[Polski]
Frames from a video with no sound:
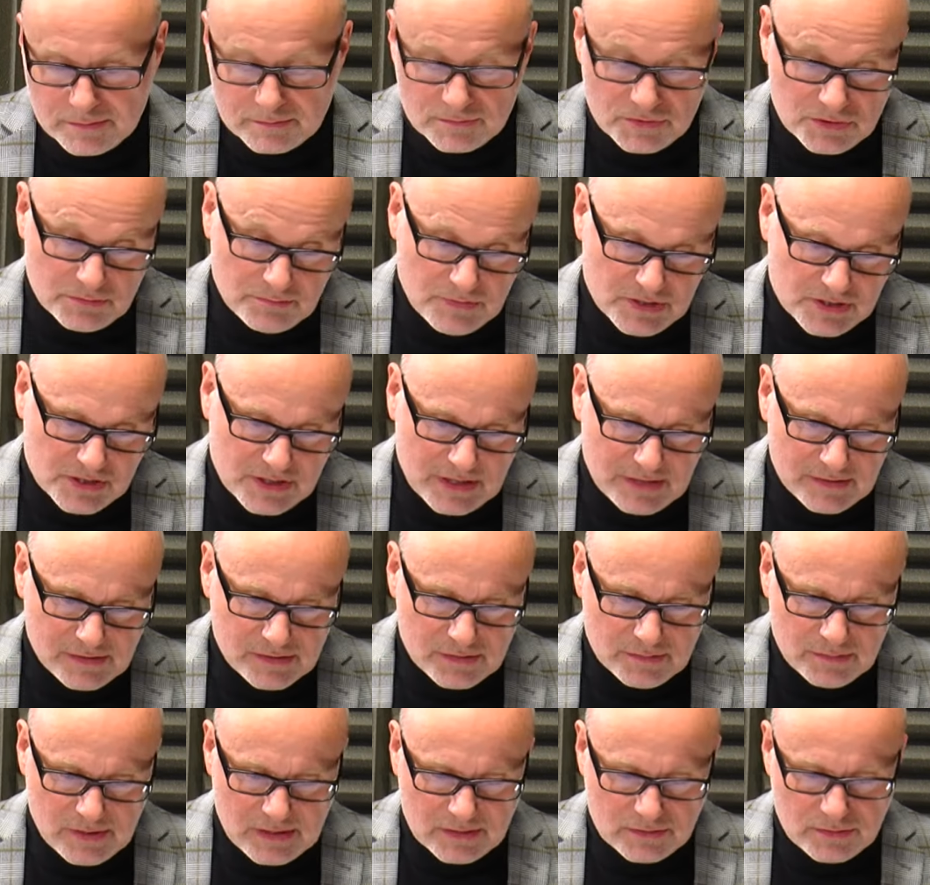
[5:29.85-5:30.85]
czy
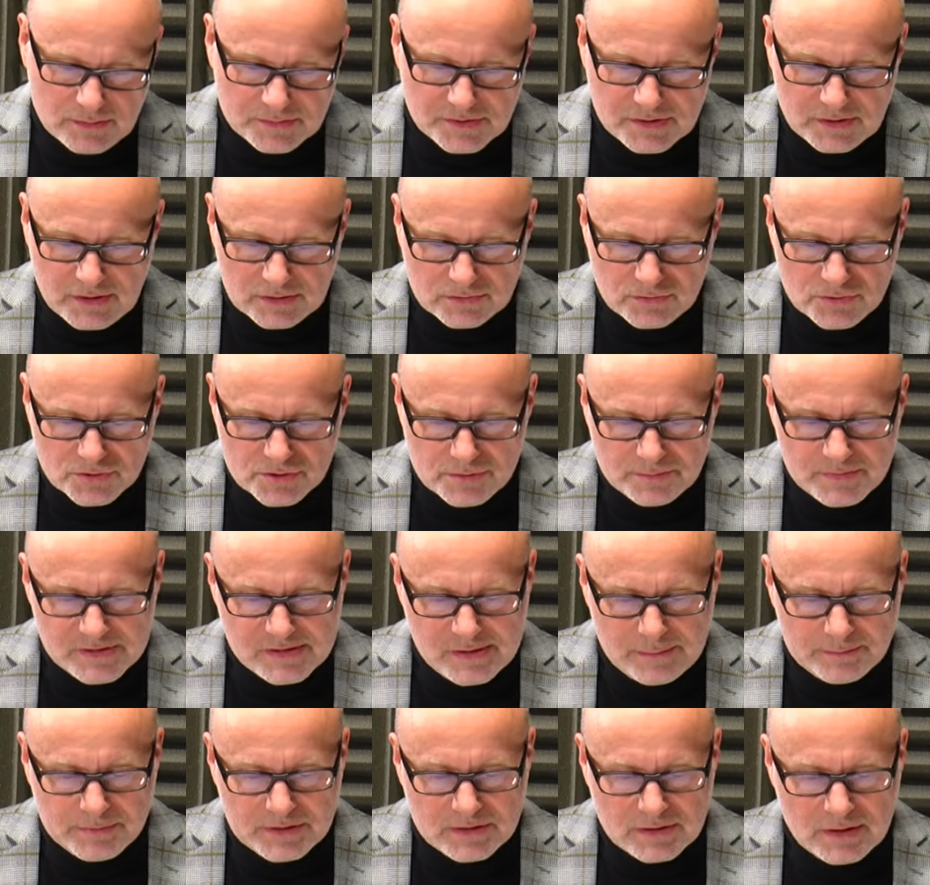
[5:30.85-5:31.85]
mieszkańcom Radomska, którzy by
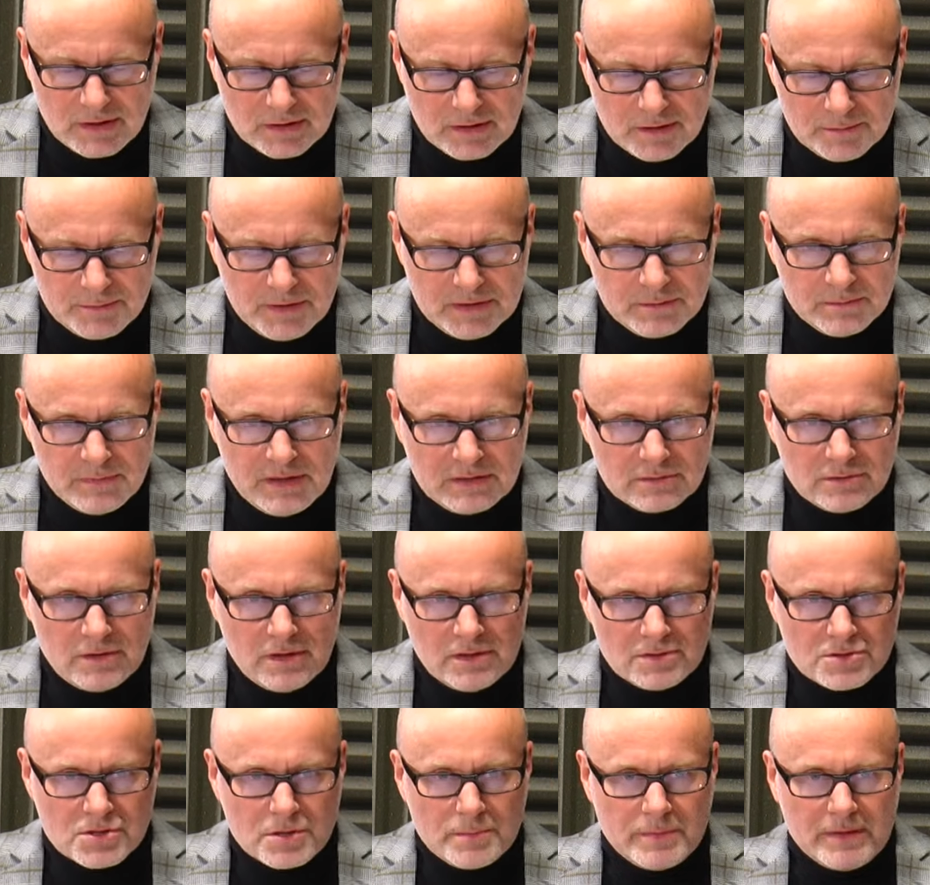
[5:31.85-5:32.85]
zapytali Pani Magdo,
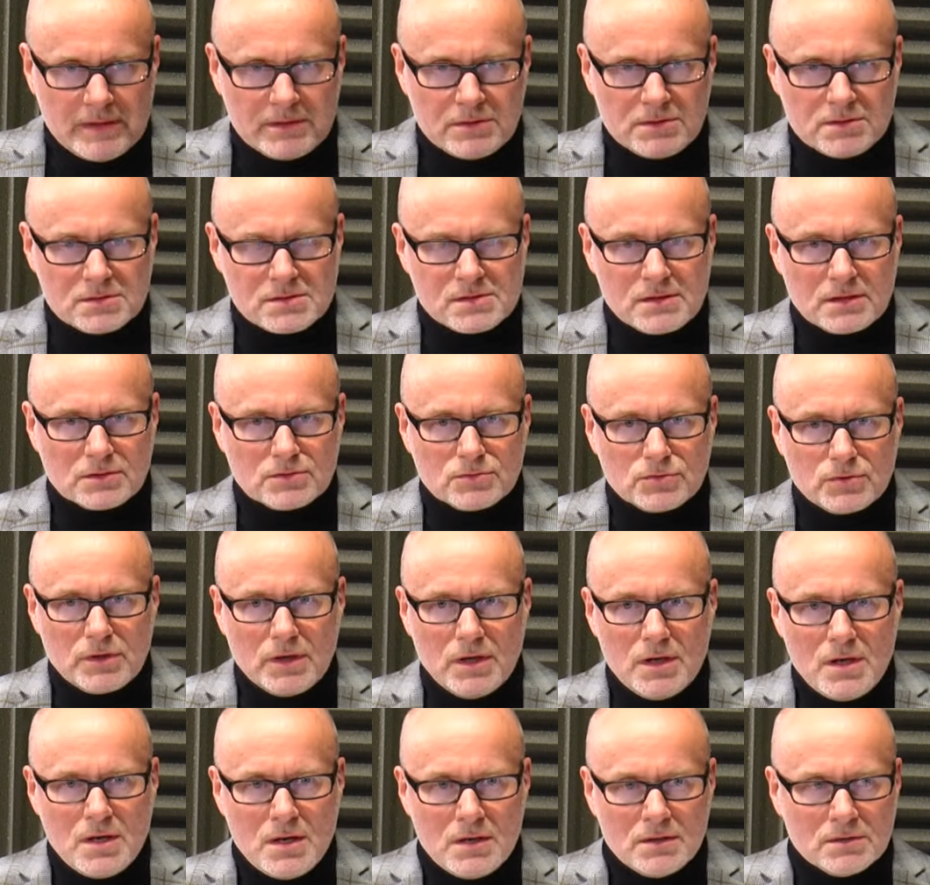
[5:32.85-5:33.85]
dlaczego Pani nie
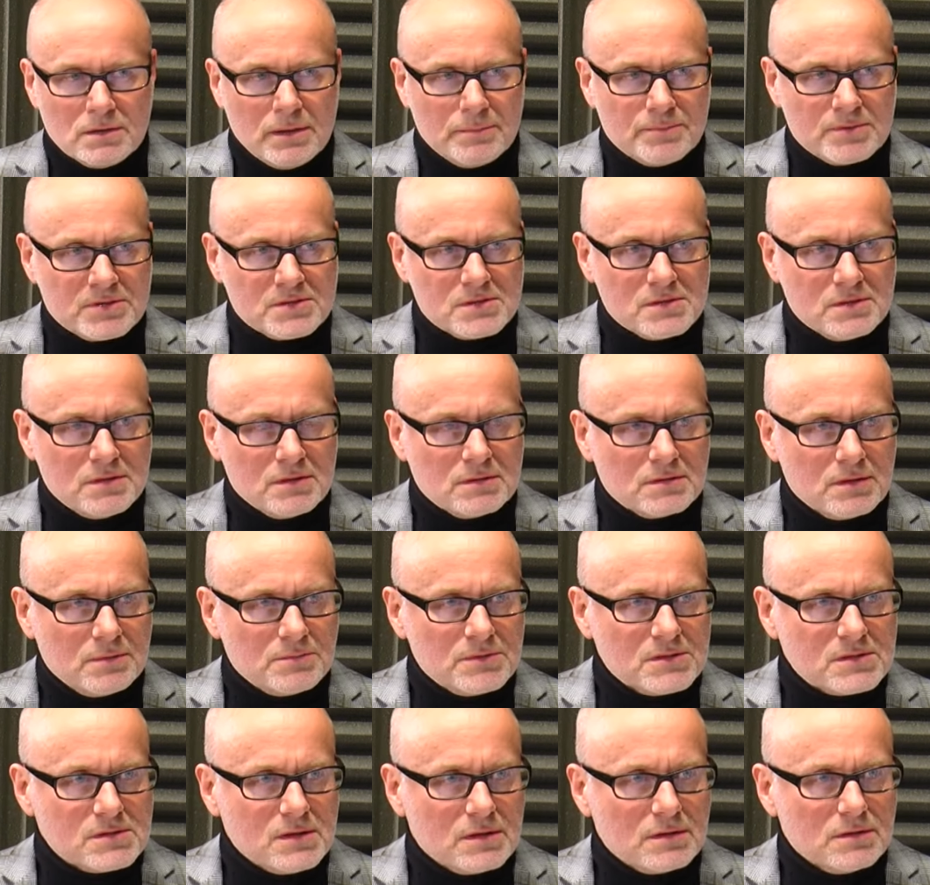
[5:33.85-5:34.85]
startuje na prezydenta
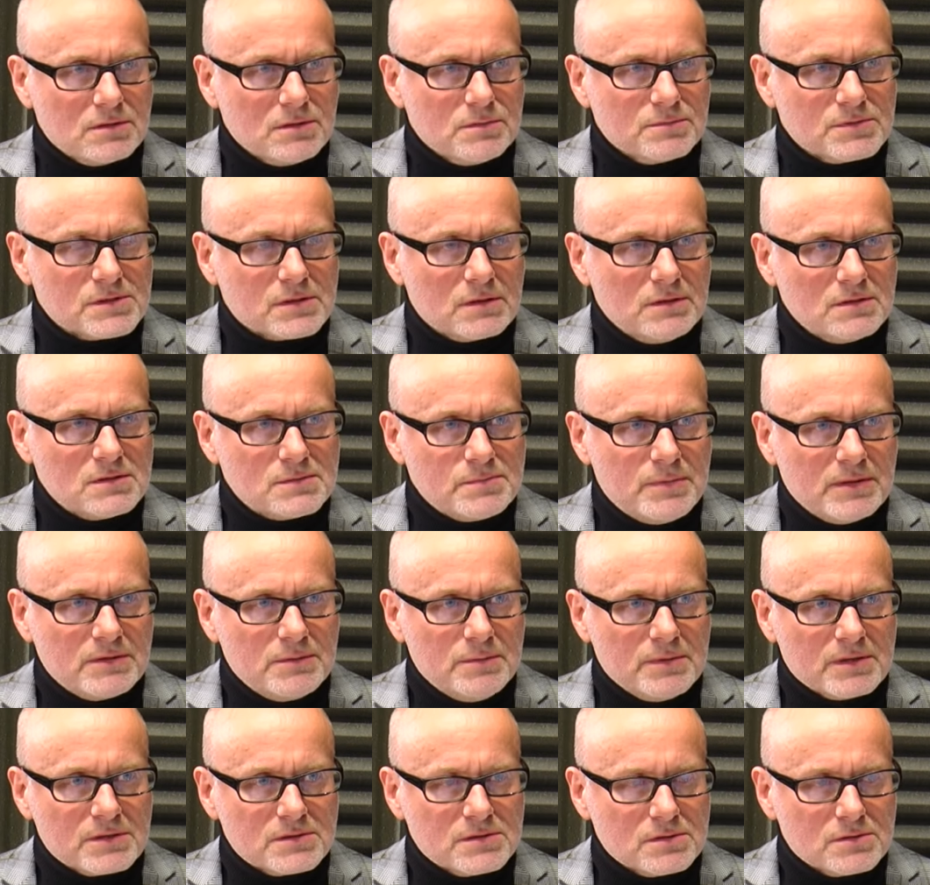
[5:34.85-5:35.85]
miasta Radomska? Jest
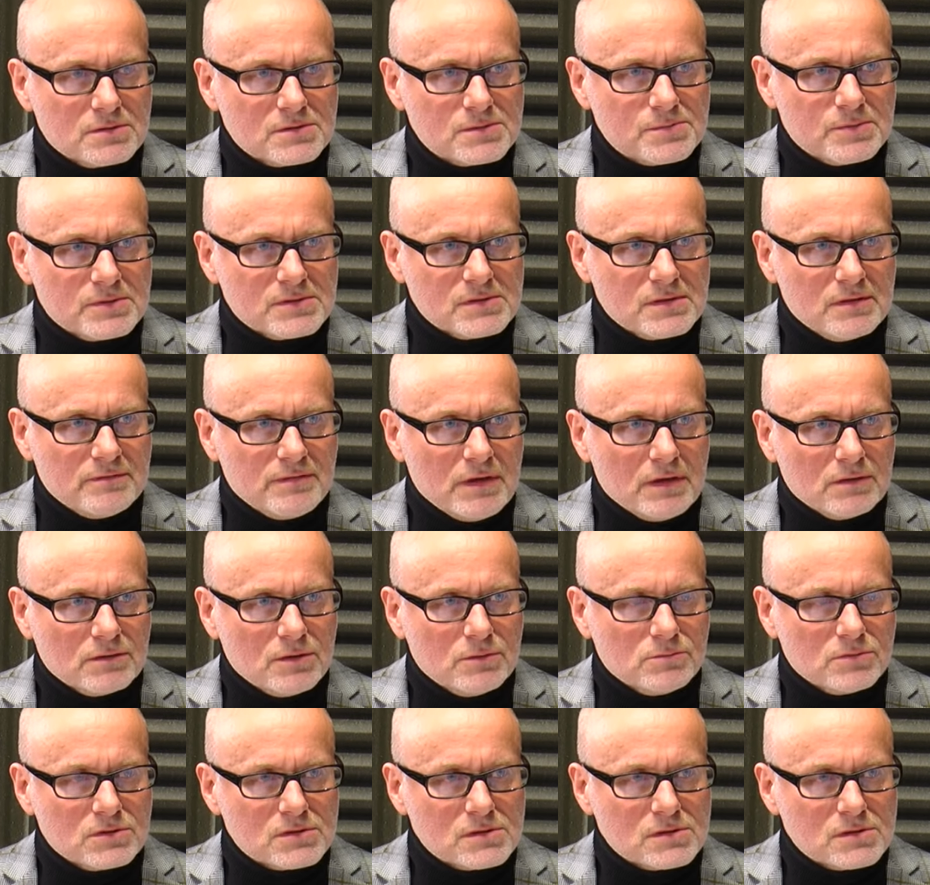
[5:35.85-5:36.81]
Pani bardzo rozpoznawalną